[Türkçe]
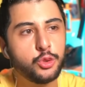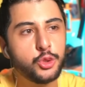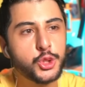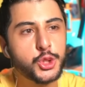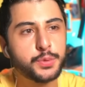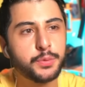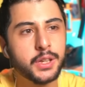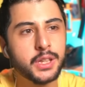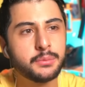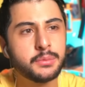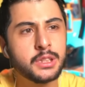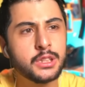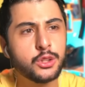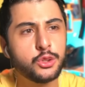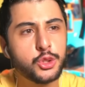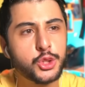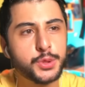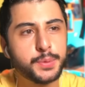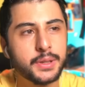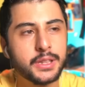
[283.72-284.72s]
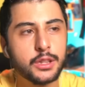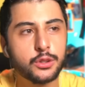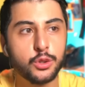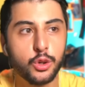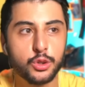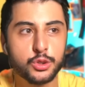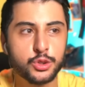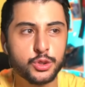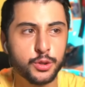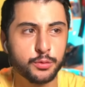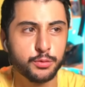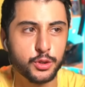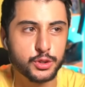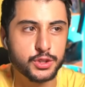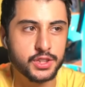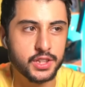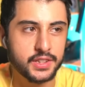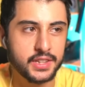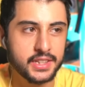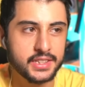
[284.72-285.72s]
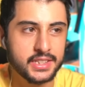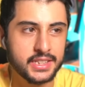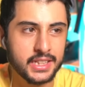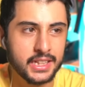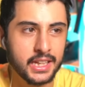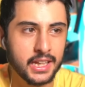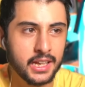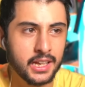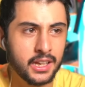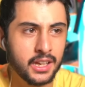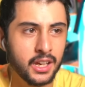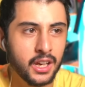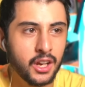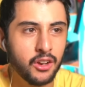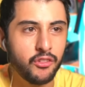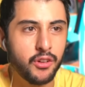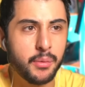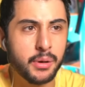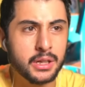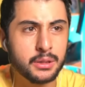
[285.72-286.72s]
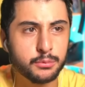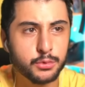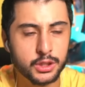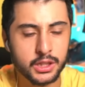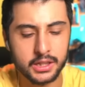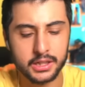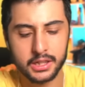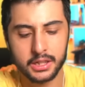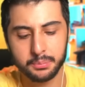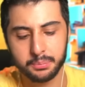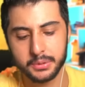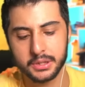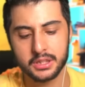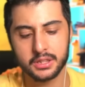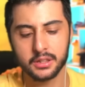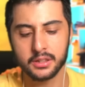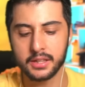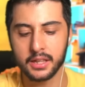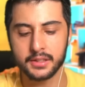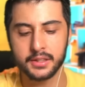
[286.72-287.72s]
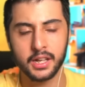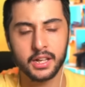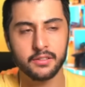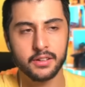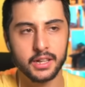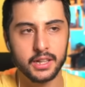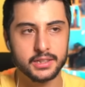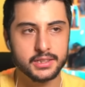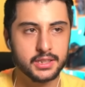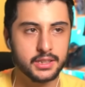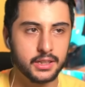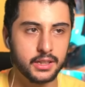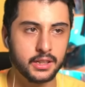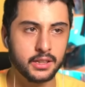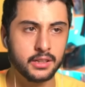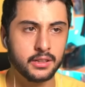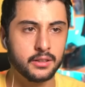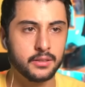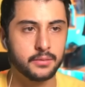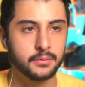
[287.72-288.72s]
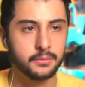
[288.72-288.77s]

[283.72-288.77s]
düşmanımın düşmanı dostumdur stratejisiyle. Ve bakın burada garip bir detay var aslında.